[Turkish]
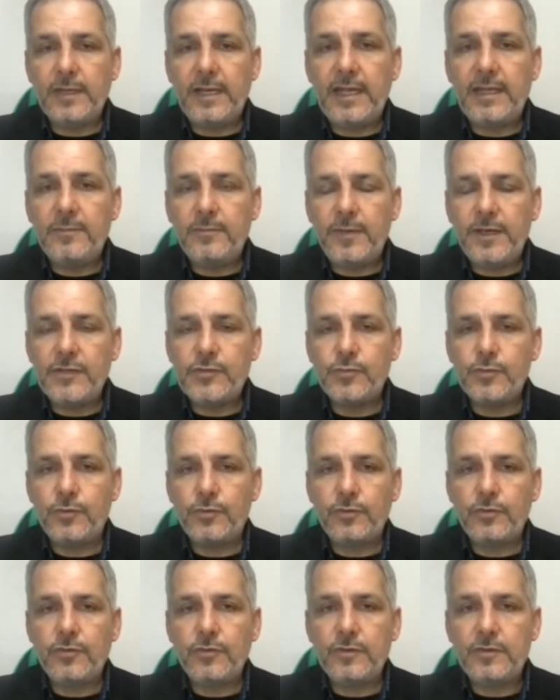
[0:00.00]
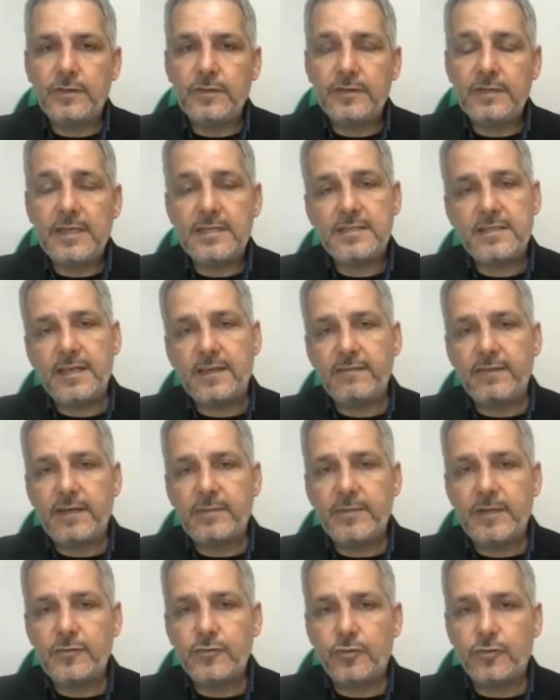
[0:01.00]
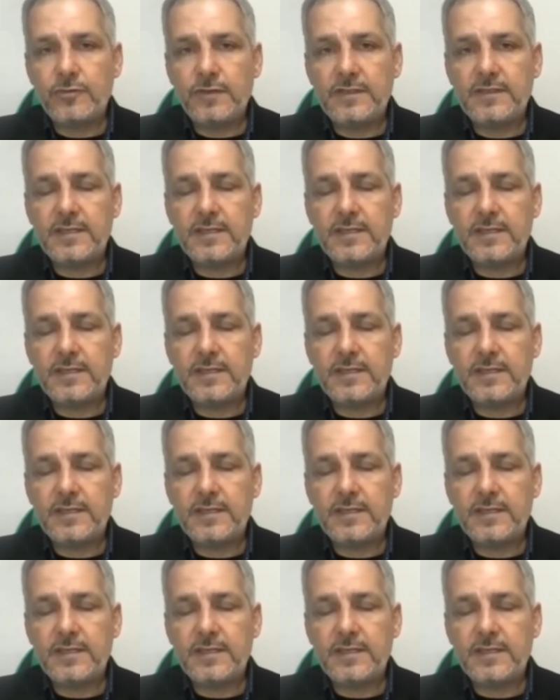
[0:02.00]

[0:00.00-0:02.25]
el mecbur destek vermek zorunda